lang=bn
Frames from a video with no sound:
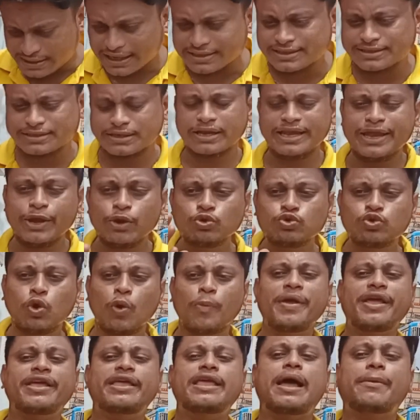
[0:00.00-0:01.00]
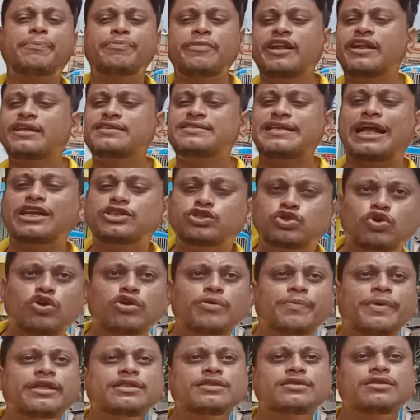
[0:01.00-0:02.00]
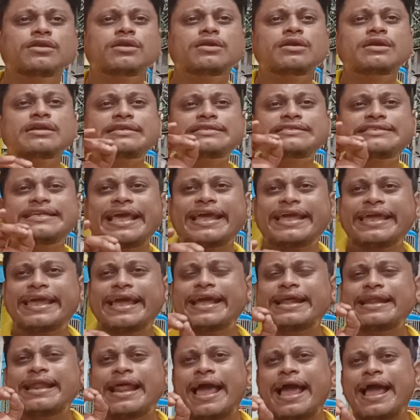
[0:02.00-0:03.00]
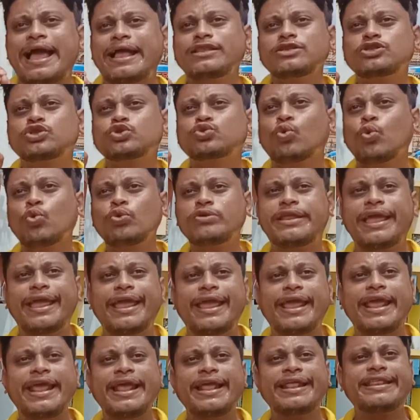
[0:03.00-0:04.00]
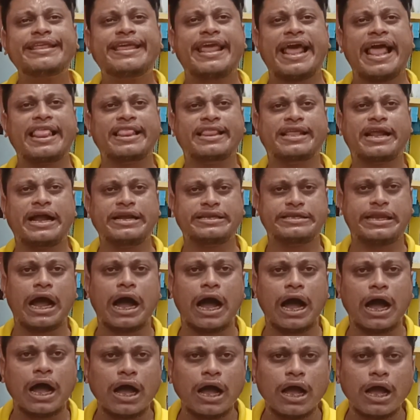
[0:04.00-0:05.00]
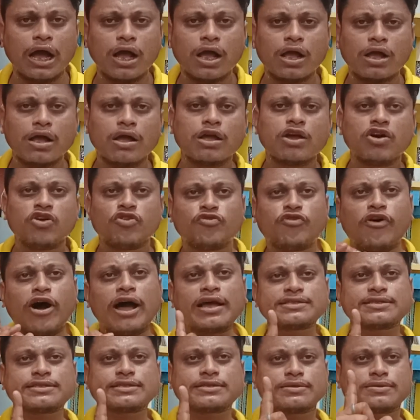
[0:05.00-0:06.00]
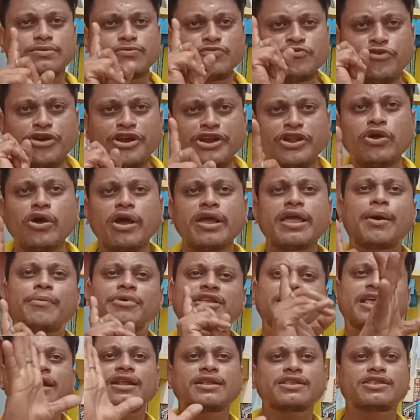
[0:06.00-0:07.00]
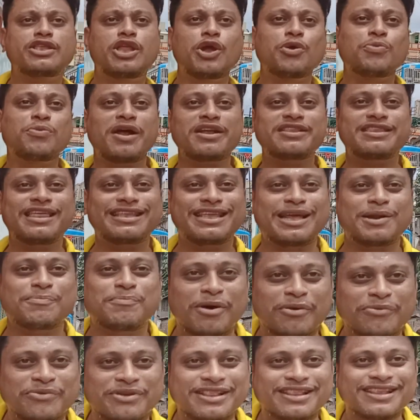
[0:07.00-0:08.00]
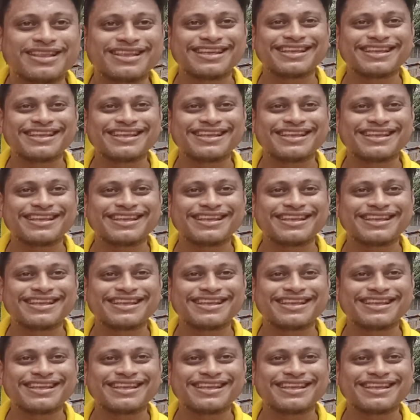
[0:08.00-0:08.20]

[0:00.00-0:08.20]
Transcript: জাস্ট ইউটিউবে গিয়ে আপনারা সার্চ করবেন সেকেন্ড হ্যান্ড স্কুটি ইন ক্যালকাটা ফার্স্ট ভিডিওই আমাদের টিউবলাইট দাদার পাবেন